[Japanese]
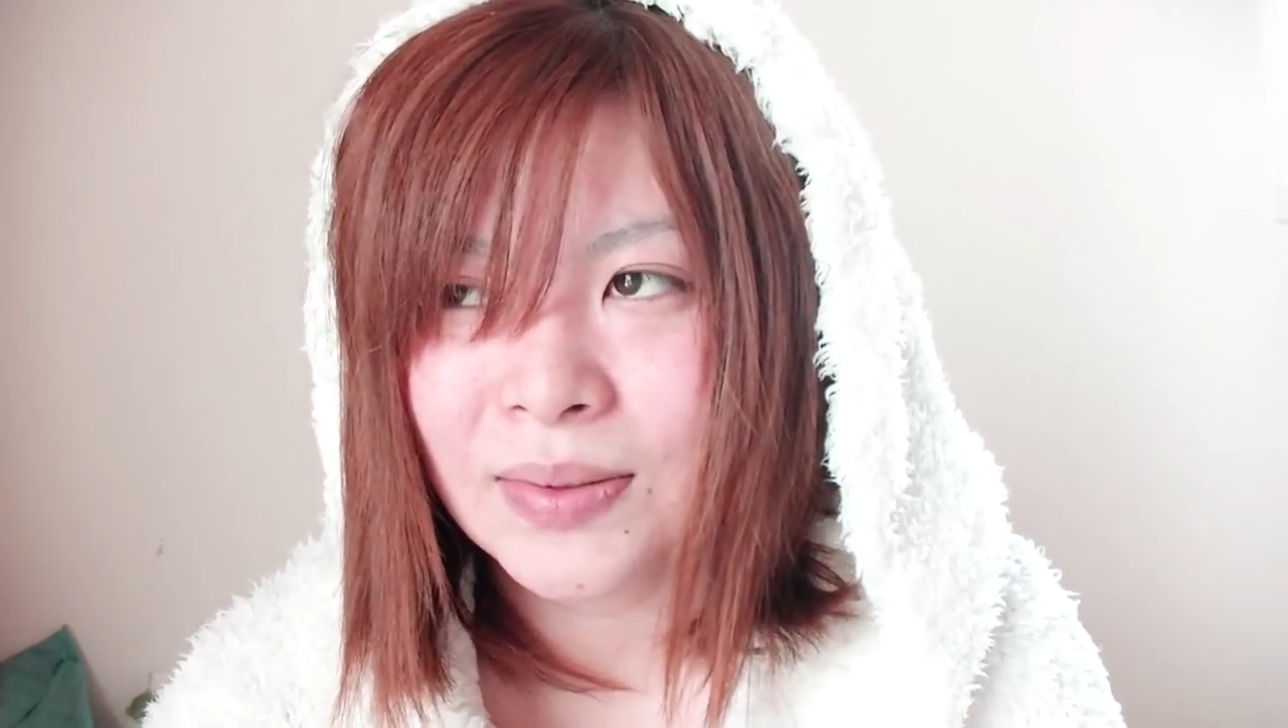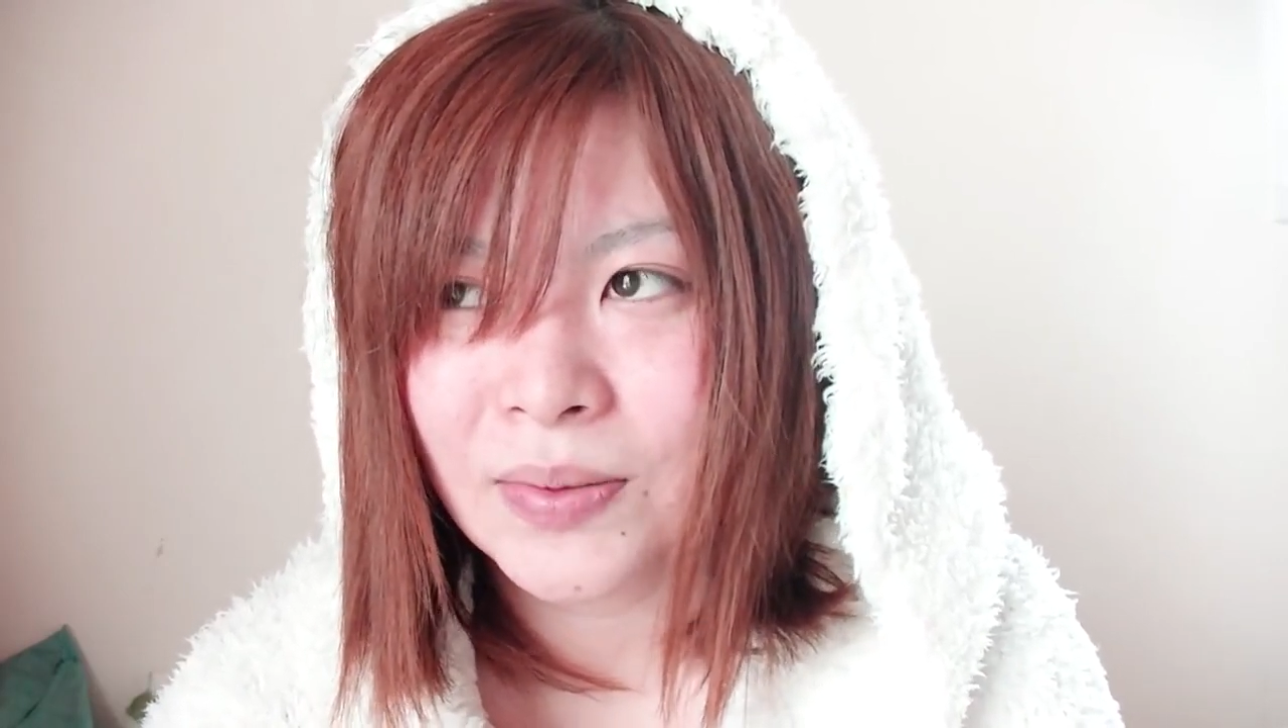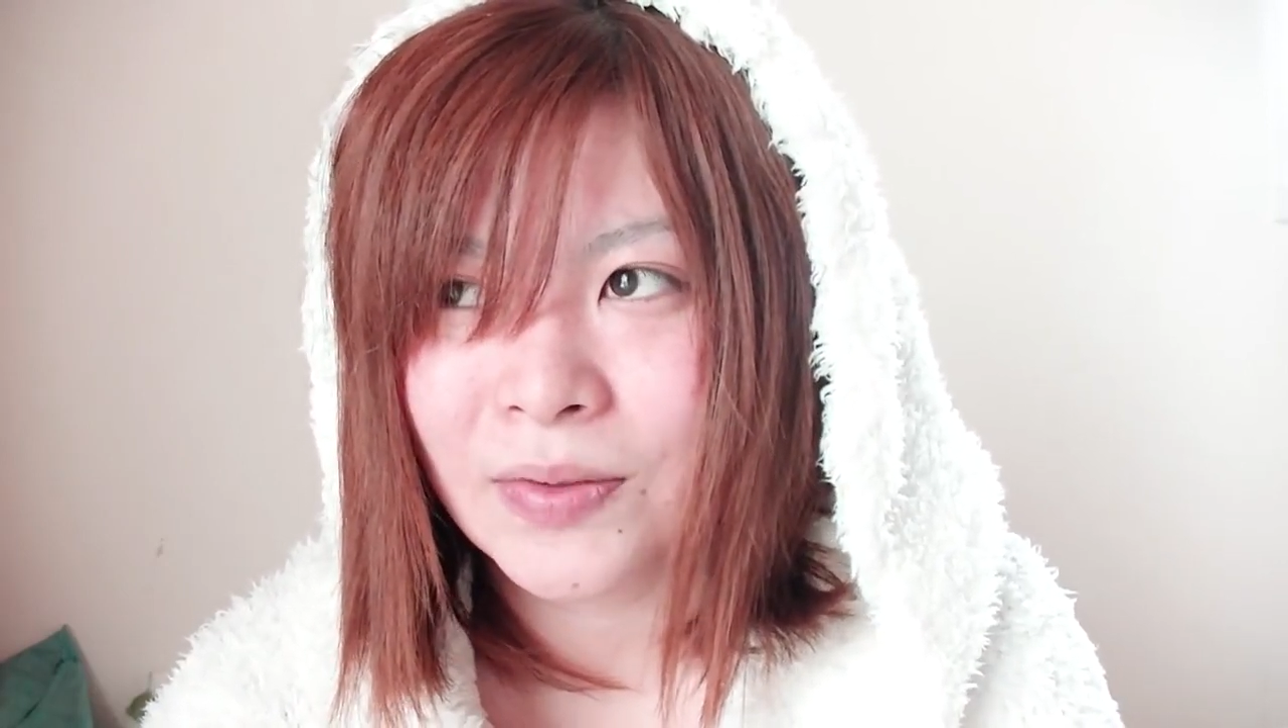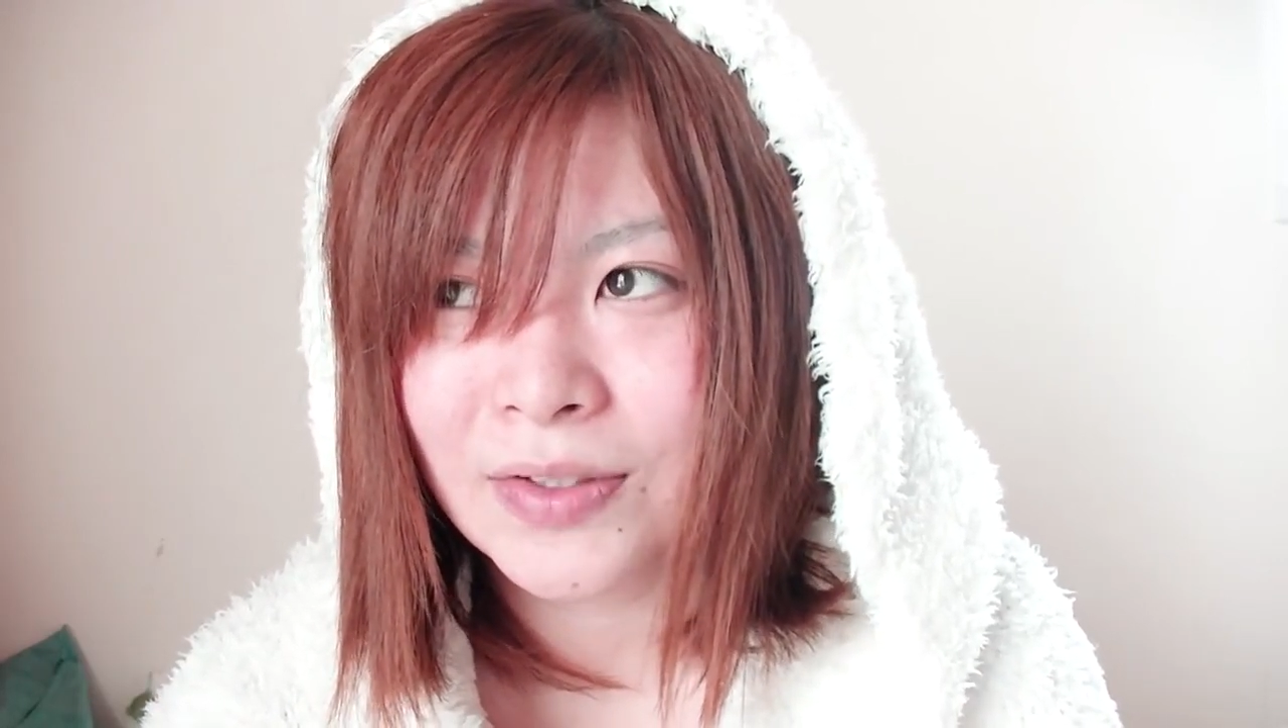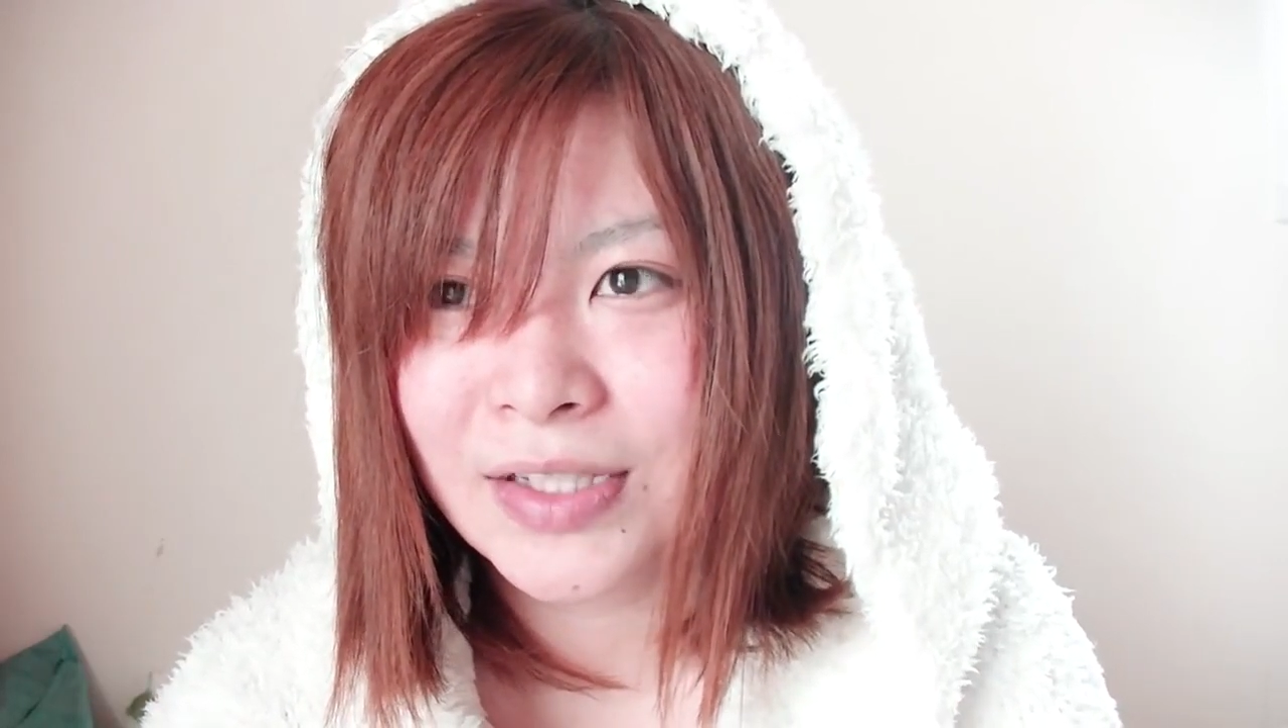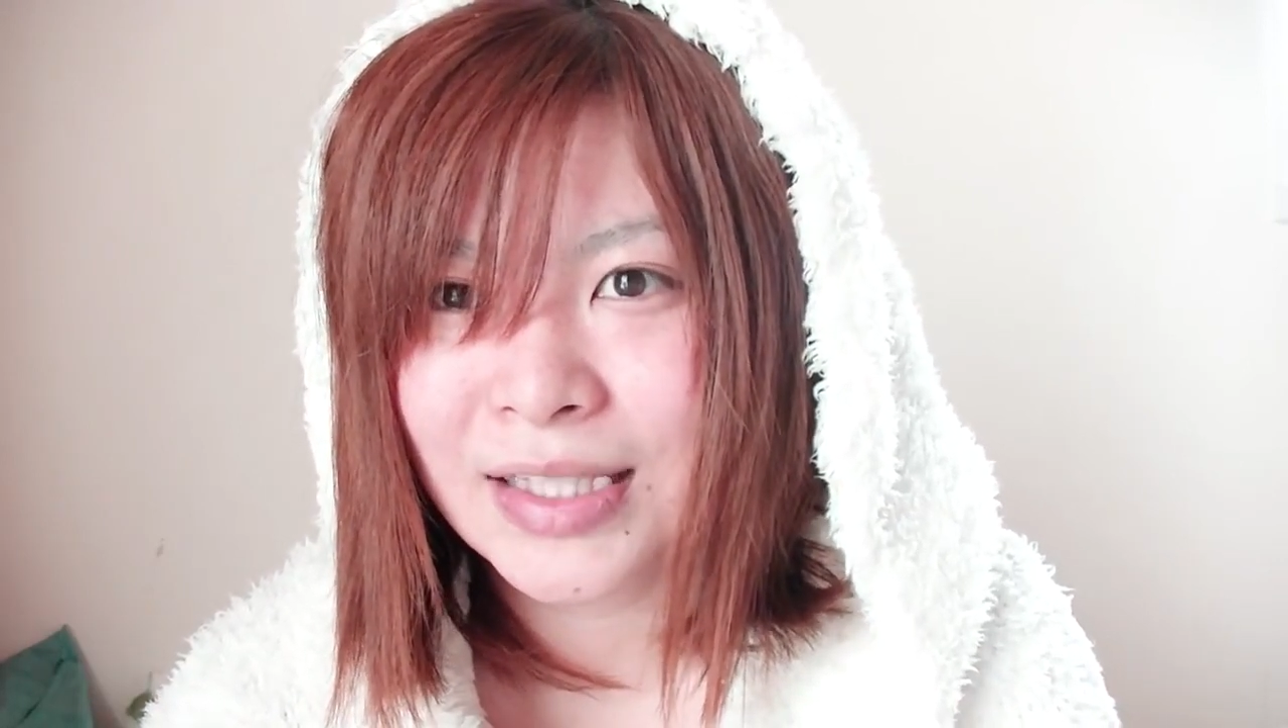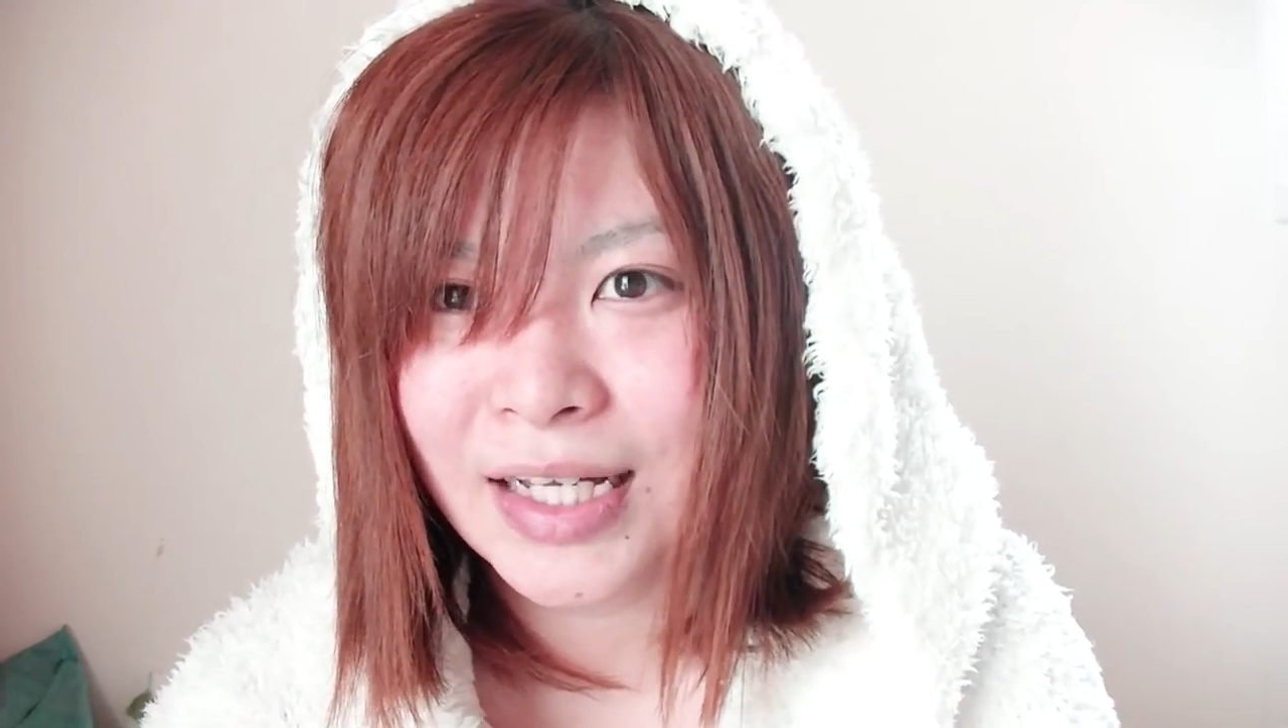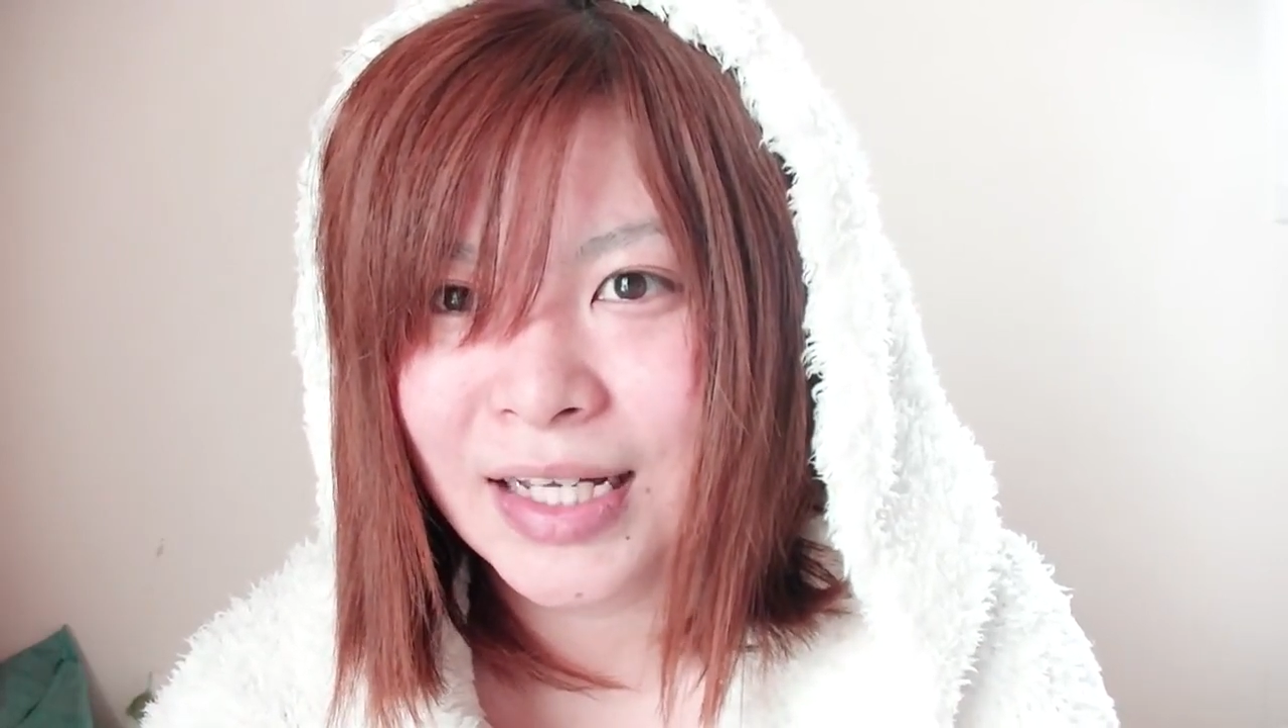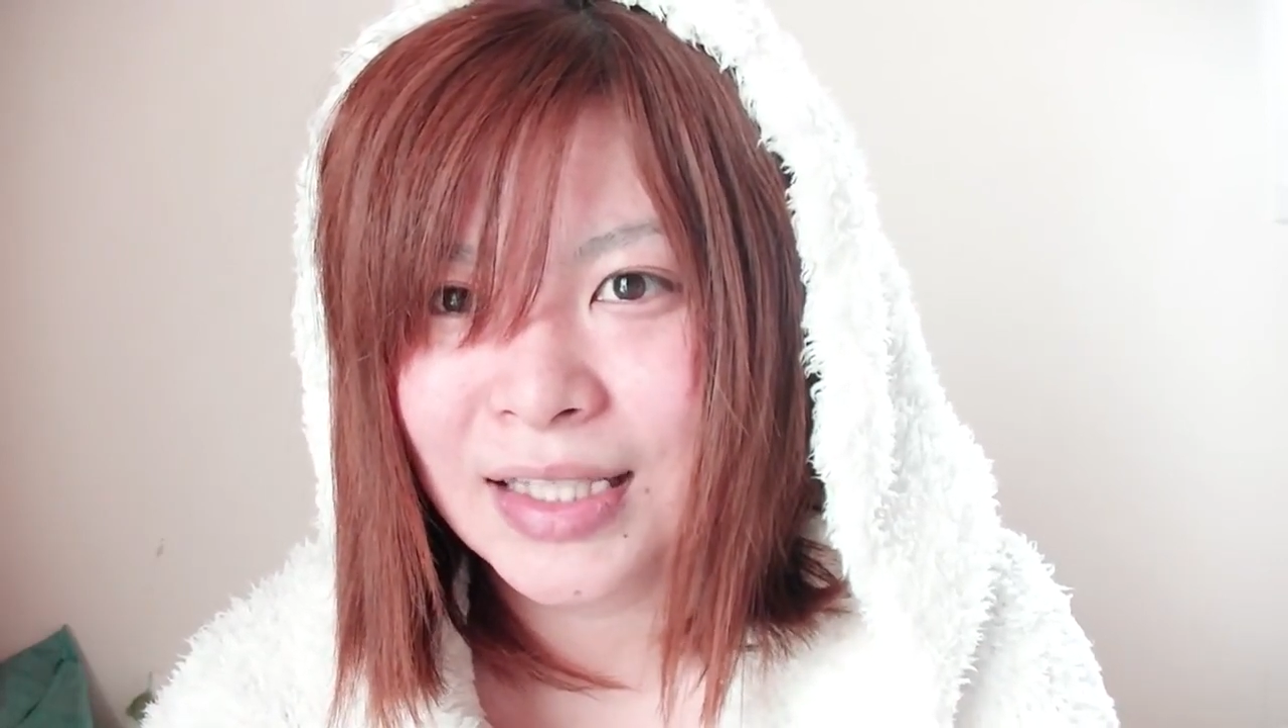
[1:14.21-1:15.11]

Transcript: そのツイッター